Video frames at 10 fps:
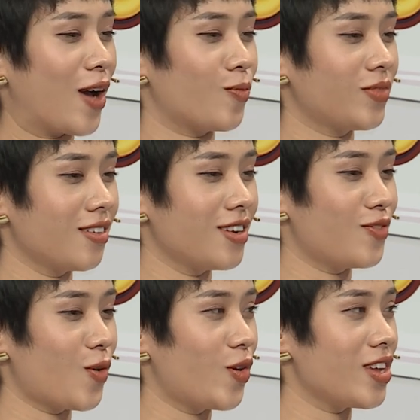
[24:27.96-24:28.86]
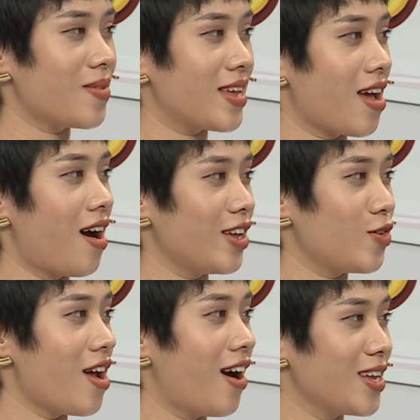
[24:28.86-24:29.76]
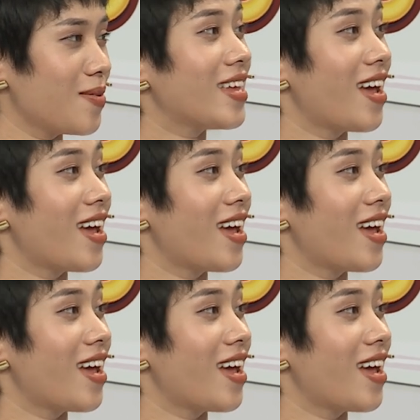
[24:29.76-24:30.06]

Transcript: nào cũng tươi vui như bây giờ yêu đời như bây